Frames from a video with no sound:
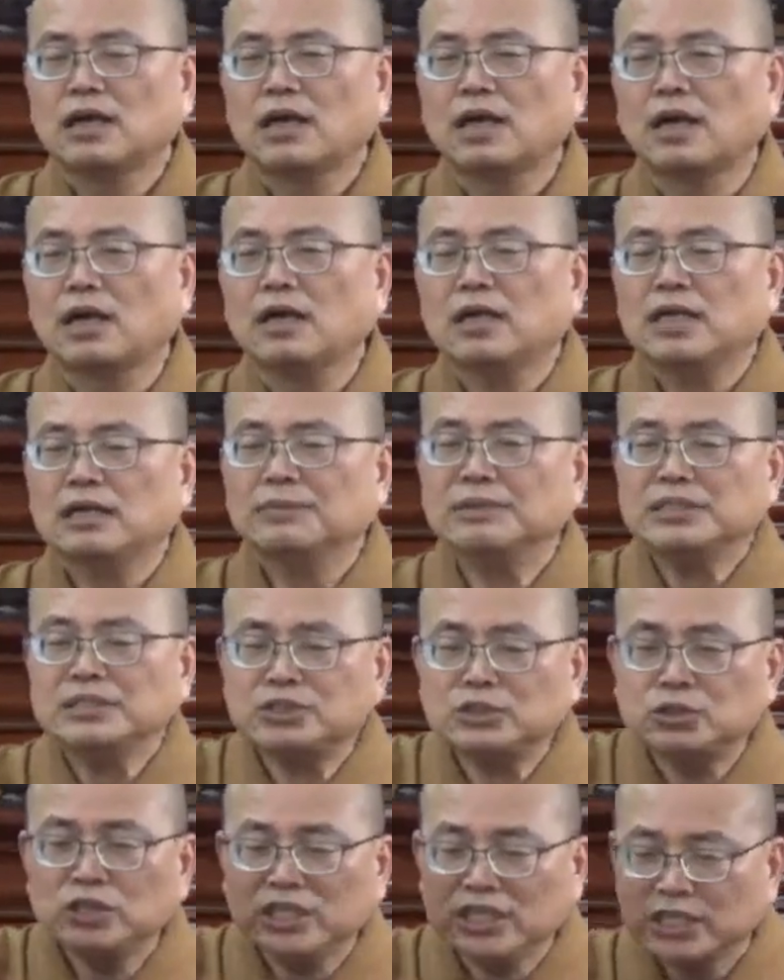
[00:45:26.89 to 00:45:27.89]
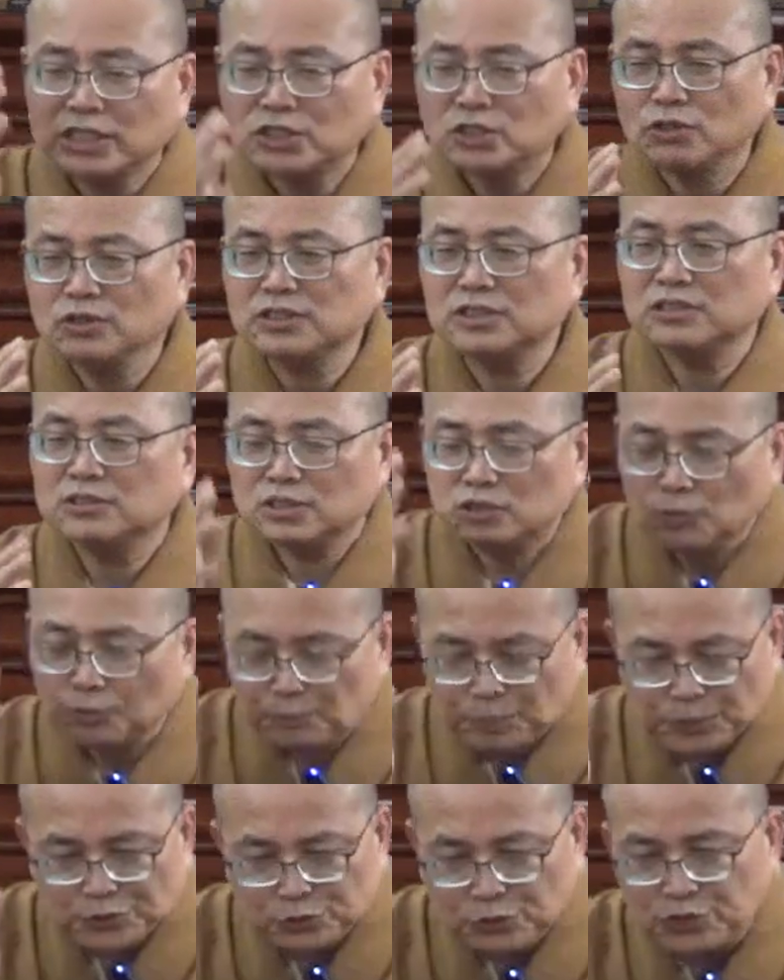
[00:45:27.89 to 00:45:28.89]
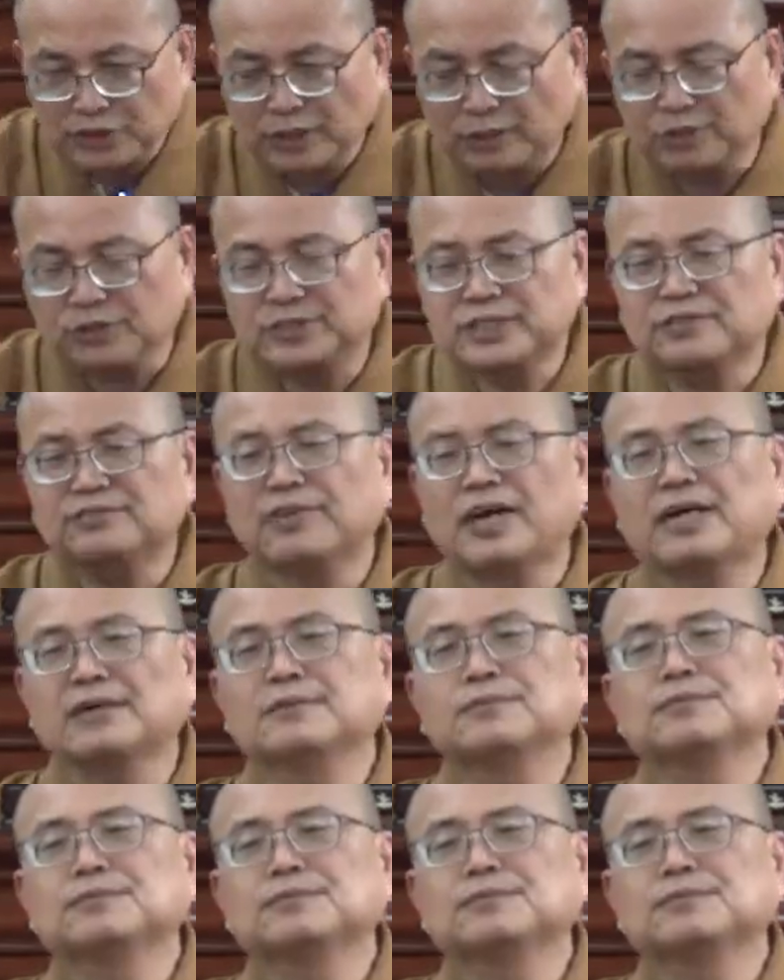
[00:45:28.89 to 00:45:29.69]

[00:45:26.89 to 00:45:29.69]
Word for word: 啊，那么利益众生就必须要有正法，